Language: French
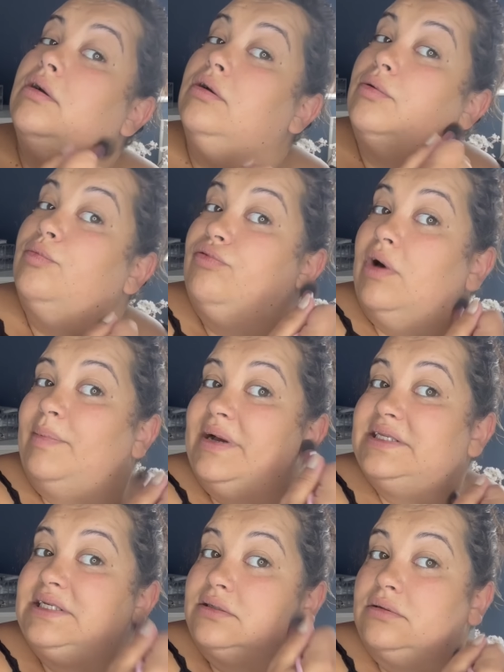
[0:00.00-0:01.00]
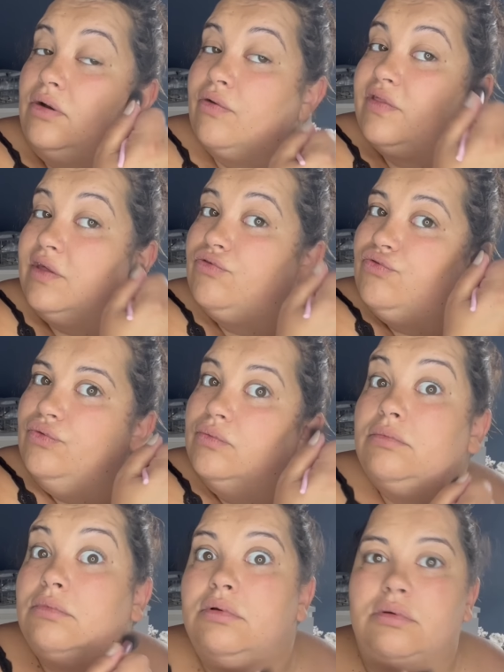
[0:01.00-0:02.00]
on pourra partir enceinte ou
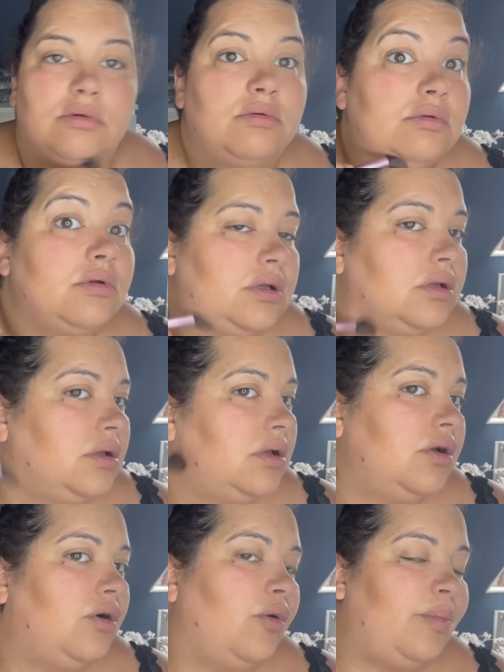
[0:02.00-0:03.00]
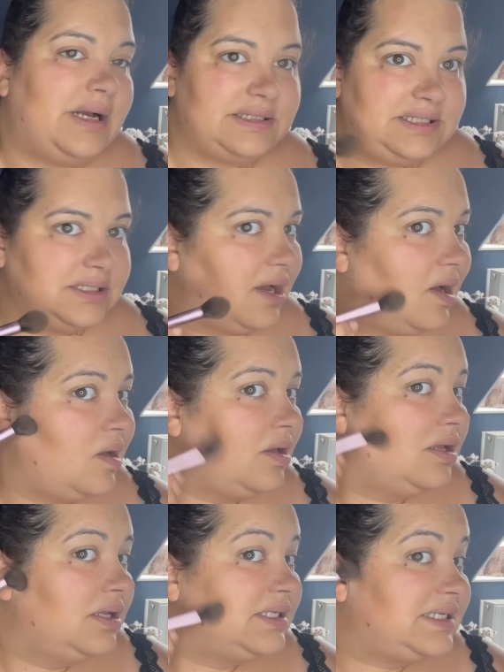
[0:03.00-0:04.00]
non on partira
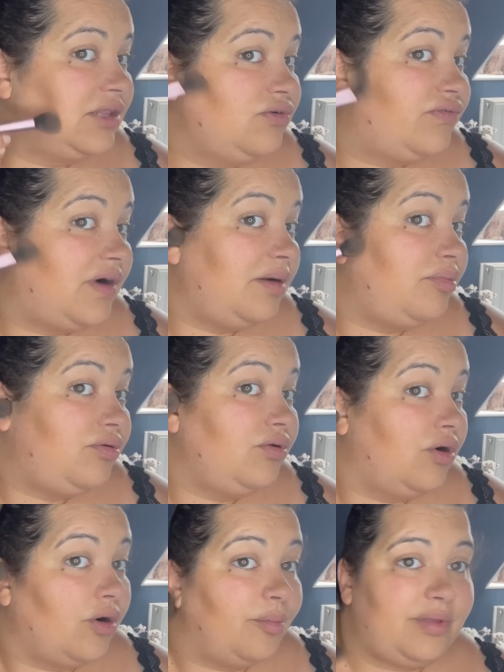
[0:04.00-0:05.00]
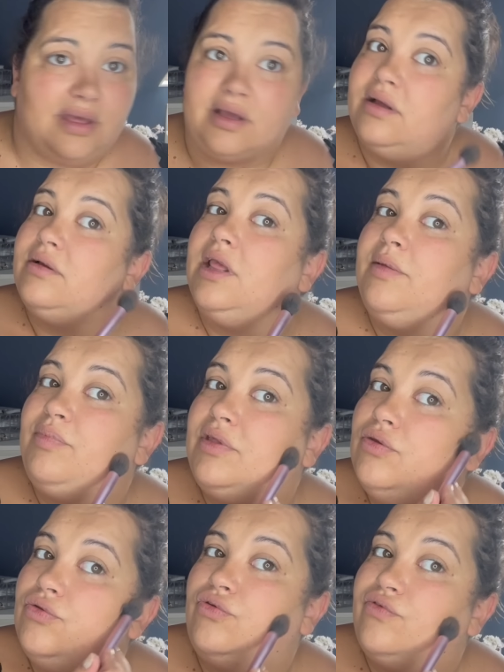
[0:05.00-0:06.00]
ça nous fera le plus grand bien et puis
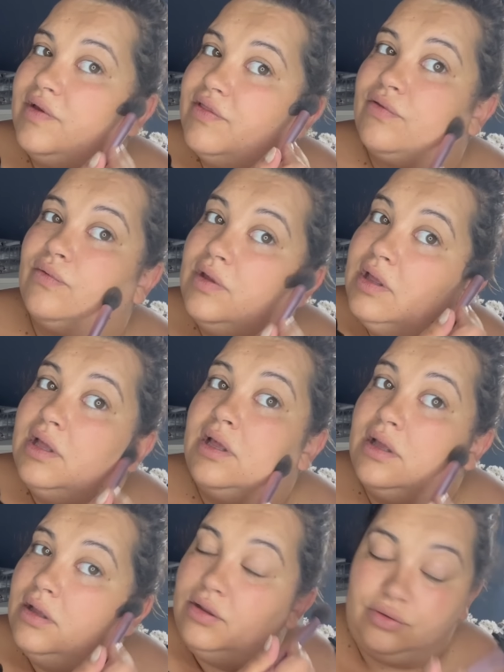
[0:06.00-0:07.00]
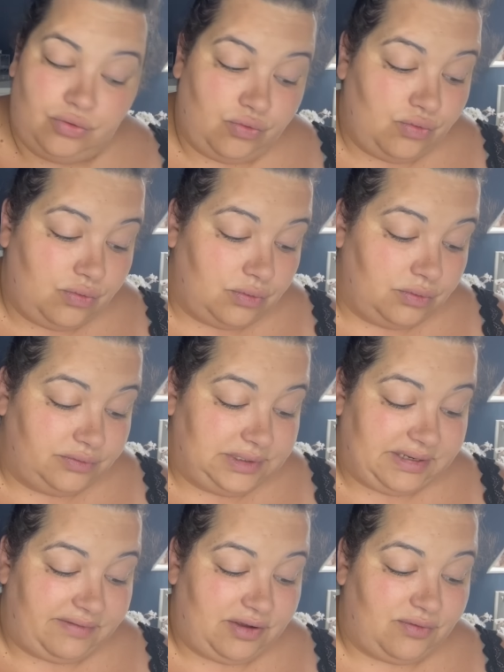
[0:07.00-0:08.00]
de toute façon nous, euh, vous
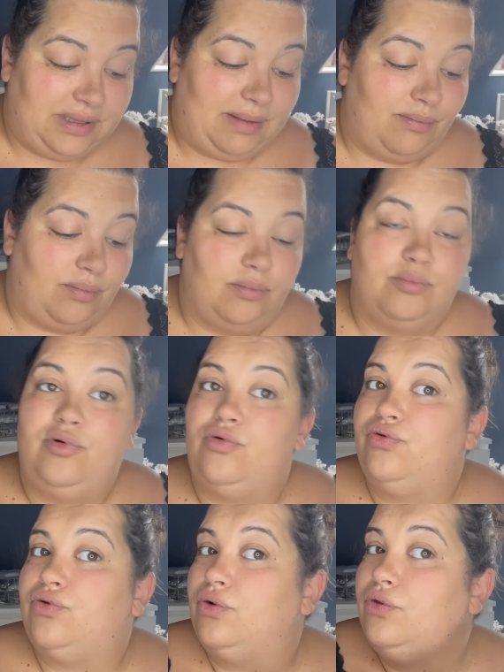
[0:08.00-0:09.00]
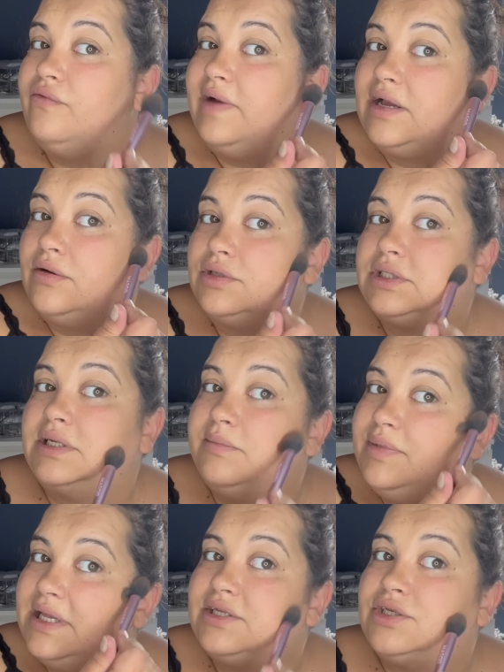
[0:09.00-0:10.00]
savez qu'on aime beaucoup trop nos vacances.
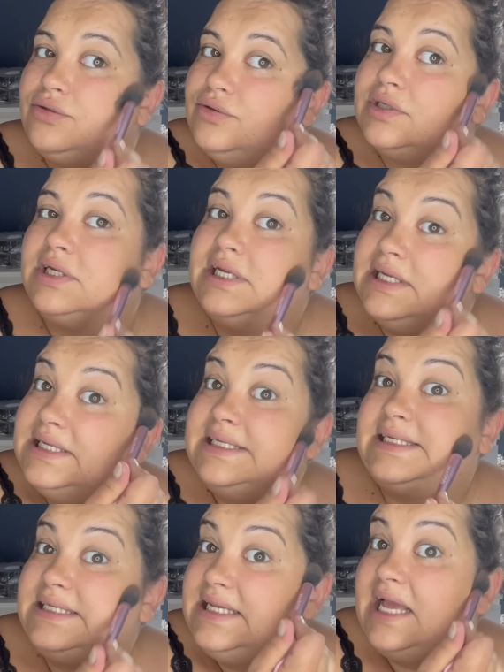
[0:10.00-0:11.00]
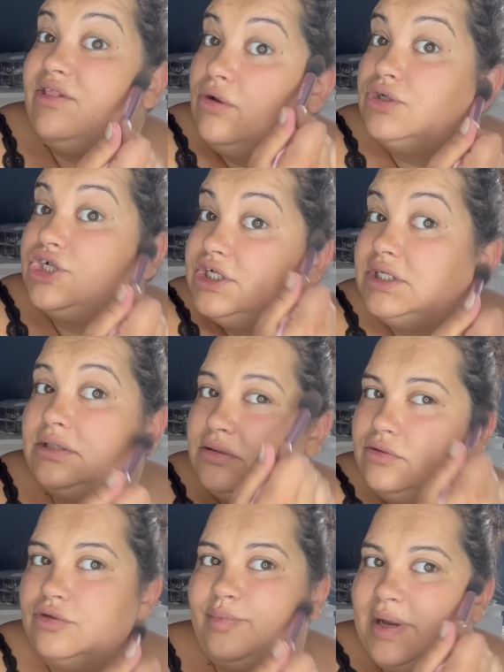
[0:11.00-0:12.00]
Bien sûr, s'il y a danger,
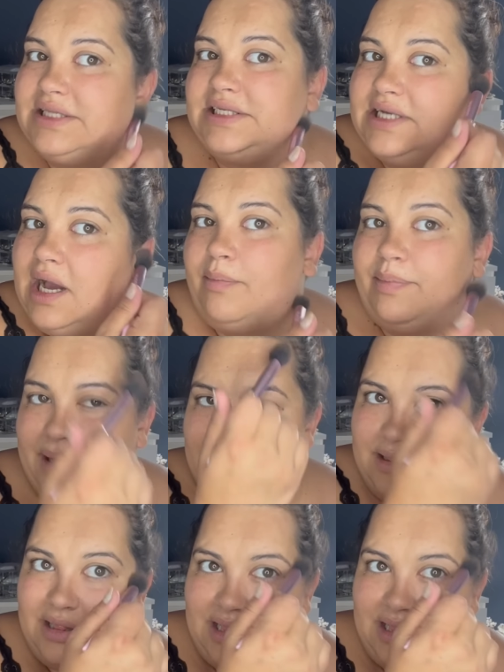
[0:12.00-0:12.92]
on ne partira pas.